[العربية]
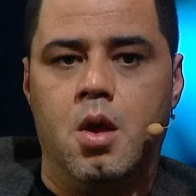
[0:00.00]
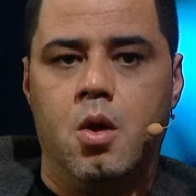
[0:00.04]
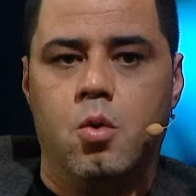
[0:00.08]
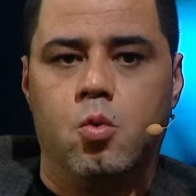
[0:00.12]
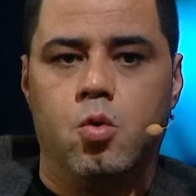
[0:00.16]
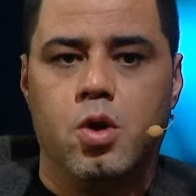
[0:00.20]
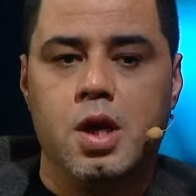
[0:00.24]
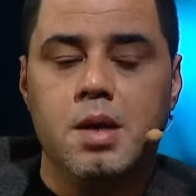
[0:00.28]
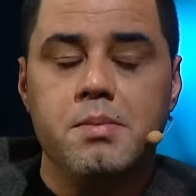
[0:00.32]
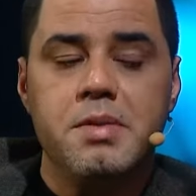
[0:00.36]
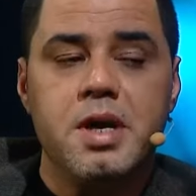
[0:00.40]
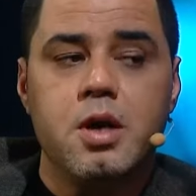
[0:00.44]

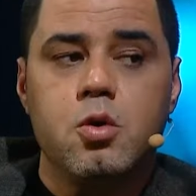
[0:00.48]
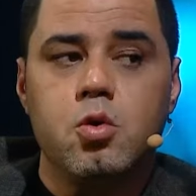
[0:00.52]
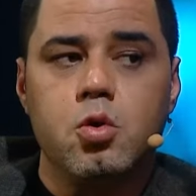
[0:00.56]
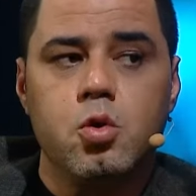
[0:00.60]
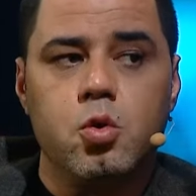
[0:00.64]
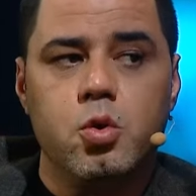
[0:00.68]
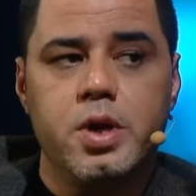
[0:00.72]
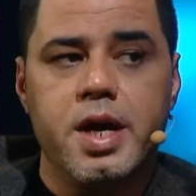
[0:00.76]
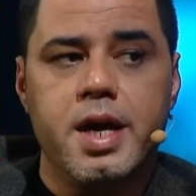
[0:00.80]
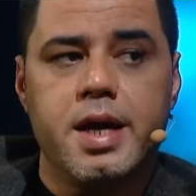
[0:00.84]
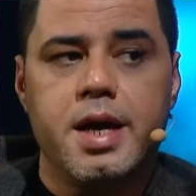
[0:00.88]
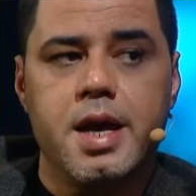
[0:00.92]
ولم يكن
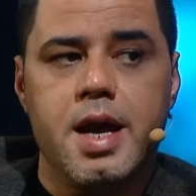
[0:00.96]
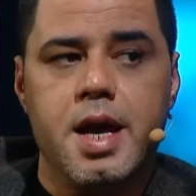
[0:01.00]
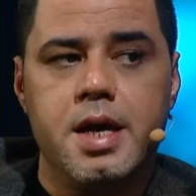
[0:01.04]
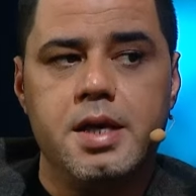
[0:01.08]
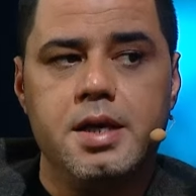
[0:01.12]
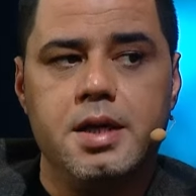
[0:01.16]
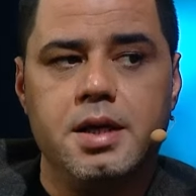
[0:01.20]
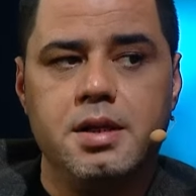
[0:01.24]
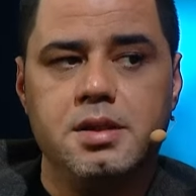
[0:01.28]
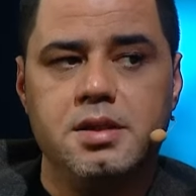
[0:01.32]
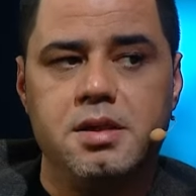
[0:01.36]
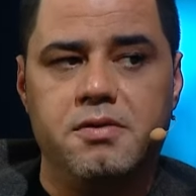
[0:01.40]
هناك
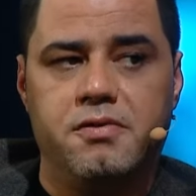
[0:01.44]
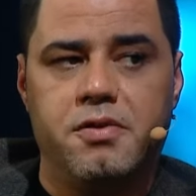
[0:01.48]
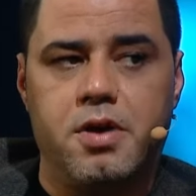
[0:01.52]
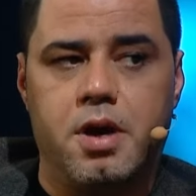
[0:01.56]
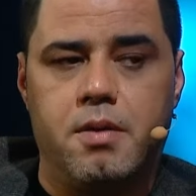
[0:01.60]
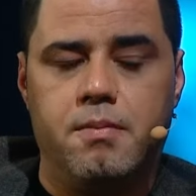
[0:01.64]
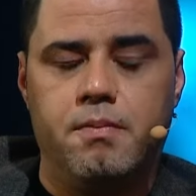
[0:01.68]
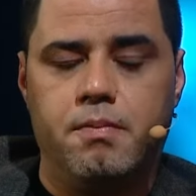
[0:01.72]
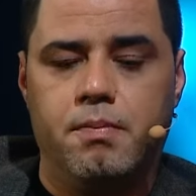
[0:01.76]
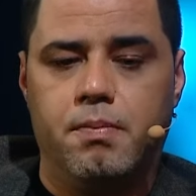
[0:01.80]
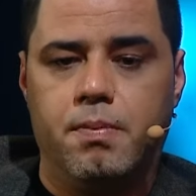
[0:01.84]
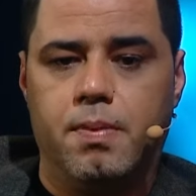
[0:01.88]
اي احتفاء
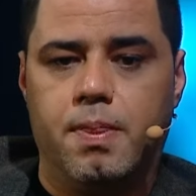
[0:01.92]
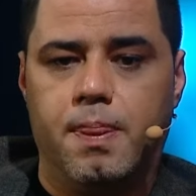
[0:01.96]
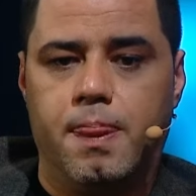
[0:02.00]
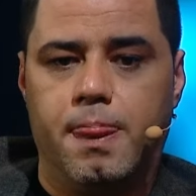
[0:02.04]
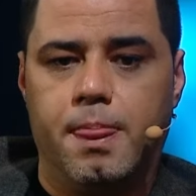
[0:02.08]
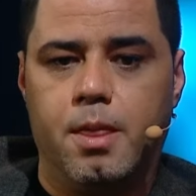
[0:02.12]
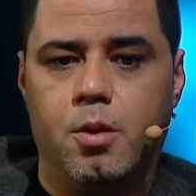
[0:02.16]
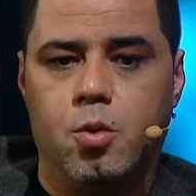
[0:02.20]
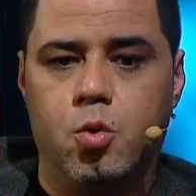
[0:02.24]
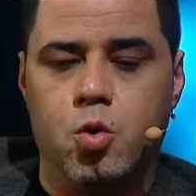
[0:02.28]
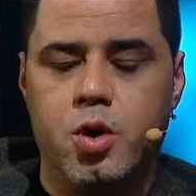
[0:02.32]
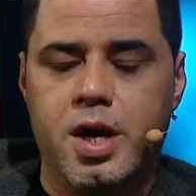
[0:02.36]

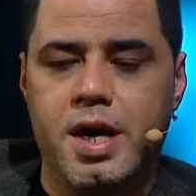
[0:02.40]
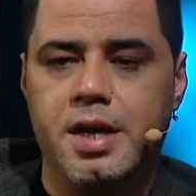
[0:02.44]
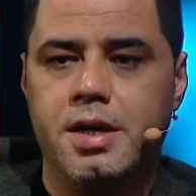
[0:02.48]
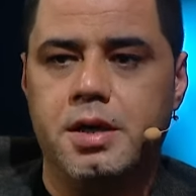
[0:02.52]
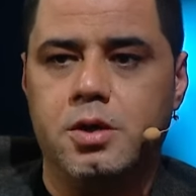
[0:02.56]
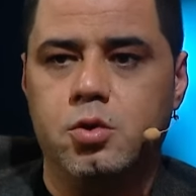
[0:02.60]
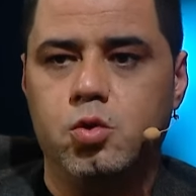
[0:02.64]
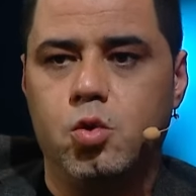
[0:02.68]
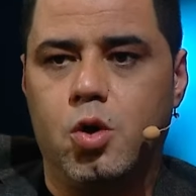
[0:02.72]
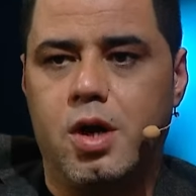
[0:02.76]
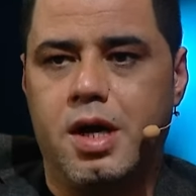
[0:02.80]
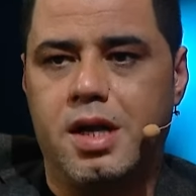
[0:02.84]
وكان
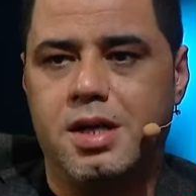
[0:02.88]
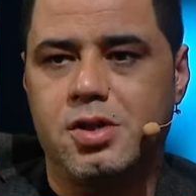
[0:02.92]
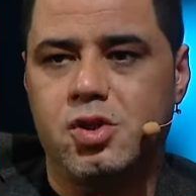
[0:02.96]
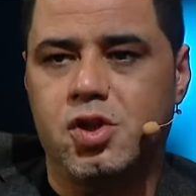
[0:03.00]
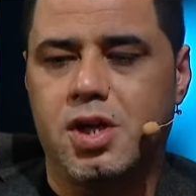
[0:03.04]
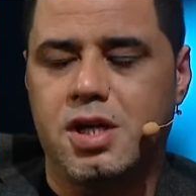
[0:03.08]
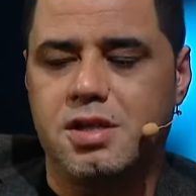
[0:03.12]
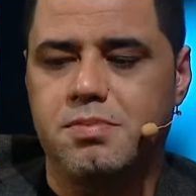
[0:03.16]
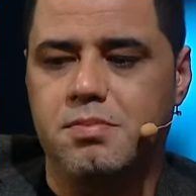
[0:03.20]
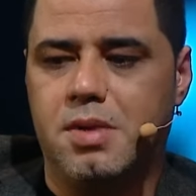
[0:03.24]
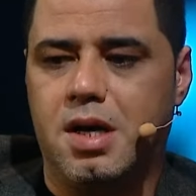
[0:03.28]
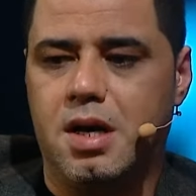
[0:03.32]
عنده
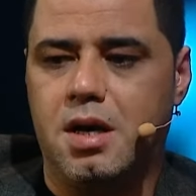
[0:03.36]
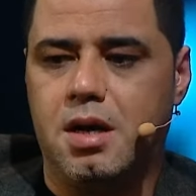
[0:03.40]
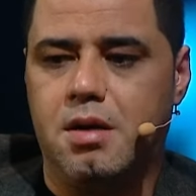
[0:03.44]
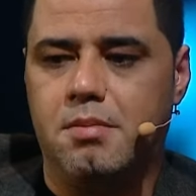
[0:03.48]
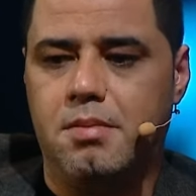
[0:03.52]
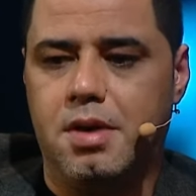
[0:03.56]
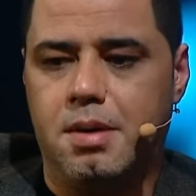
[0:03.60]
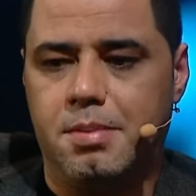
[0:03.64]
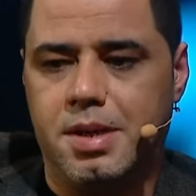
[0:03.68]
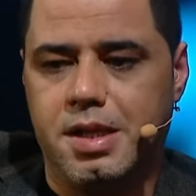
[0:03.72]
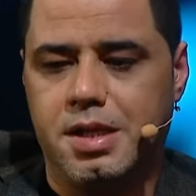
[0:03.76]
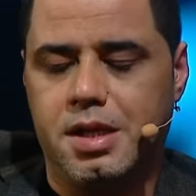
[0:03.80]
خرجات مع
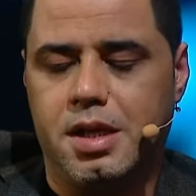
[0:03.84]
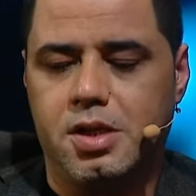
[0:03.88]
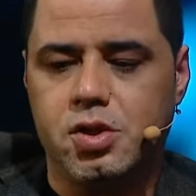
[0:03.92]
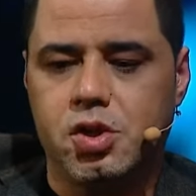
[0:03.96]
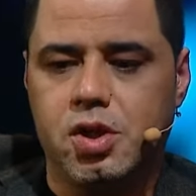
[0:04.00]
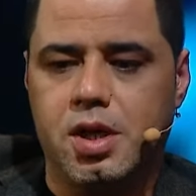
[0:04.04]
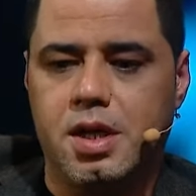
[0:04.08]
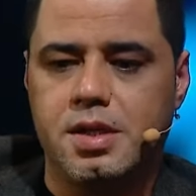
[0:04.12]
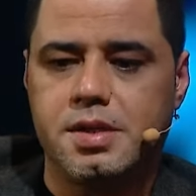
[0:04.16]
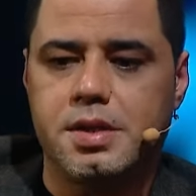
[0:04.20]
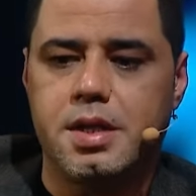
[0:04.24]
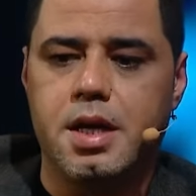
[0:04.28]
مع بعض
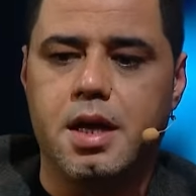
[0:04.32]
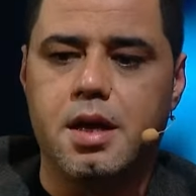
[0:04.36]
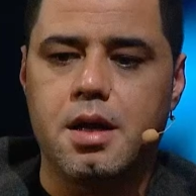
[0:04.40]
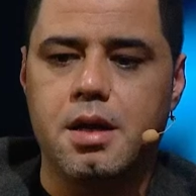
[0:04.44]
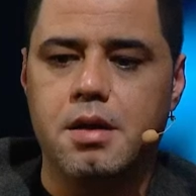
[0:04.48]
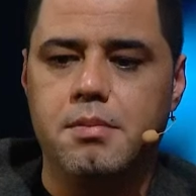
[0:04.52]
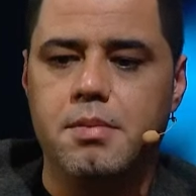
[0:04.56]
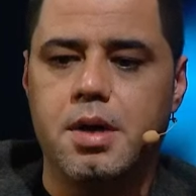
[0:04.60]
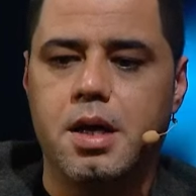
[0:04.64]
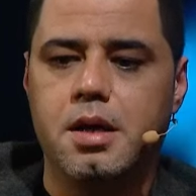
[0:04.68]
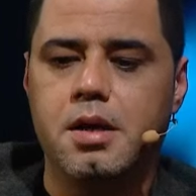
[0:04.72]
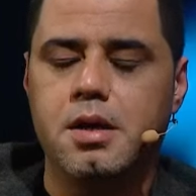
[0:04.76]
الاشخاص داخل
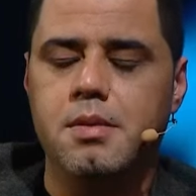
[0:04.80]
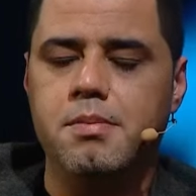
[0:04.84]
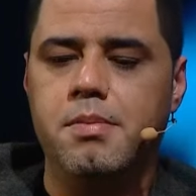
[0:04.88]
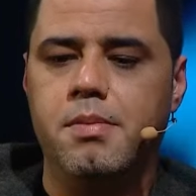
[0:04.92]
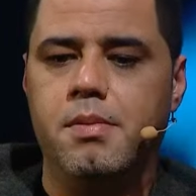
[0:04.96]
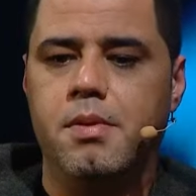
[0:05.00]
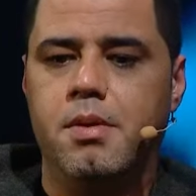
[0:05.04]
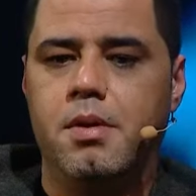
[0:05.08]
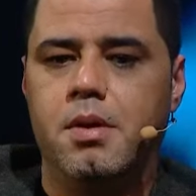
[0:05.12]
المغرب